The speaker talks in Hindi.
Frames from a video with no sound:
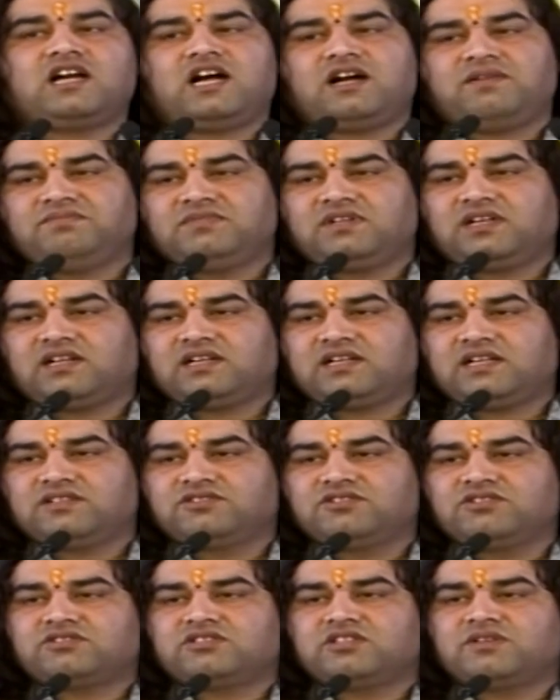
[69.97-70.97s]
काम
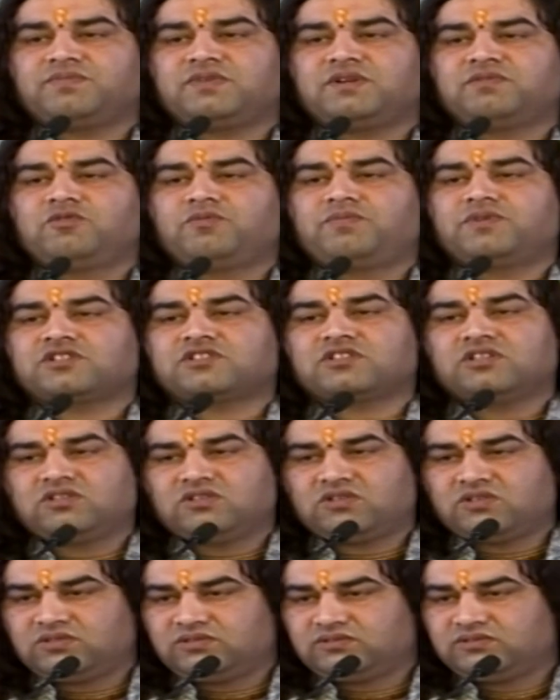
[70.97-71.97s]
करना जिससे प्रभु
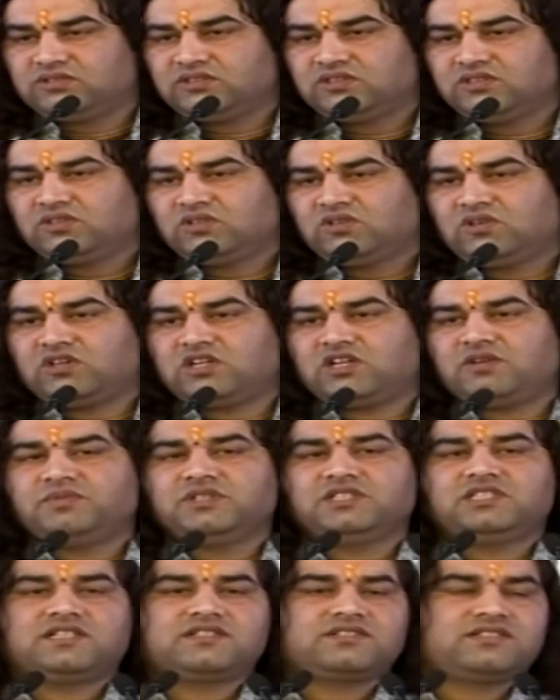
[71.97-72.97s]
प्रसन्न हो और
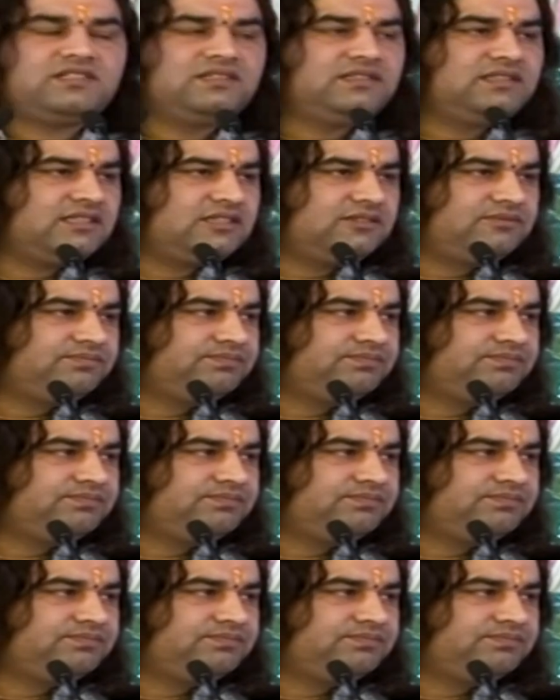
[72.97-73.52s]
हमें दर्शन